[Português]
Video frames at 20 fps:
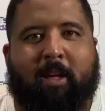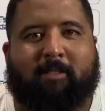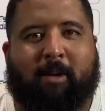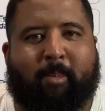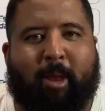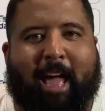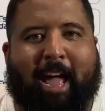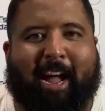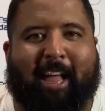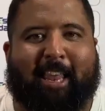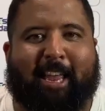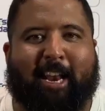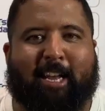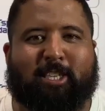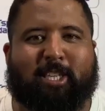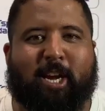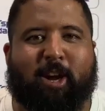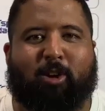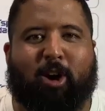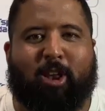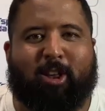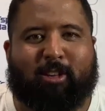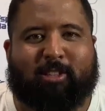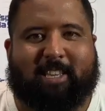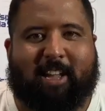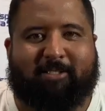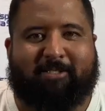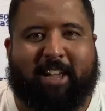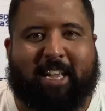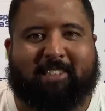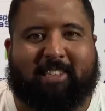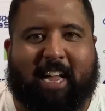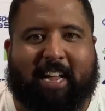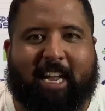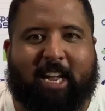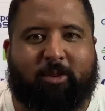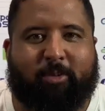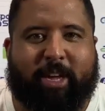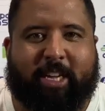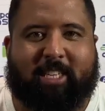Vamos lá, galera. Chegou a nossa vez
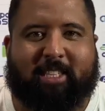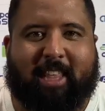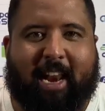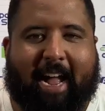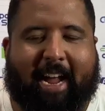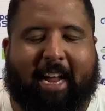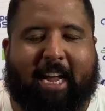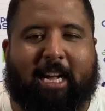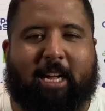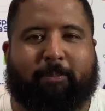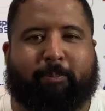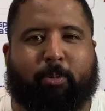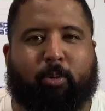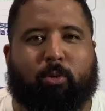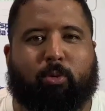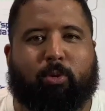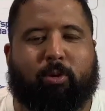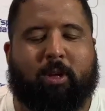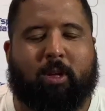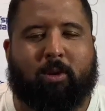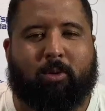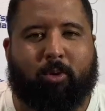aqui no Extracampo,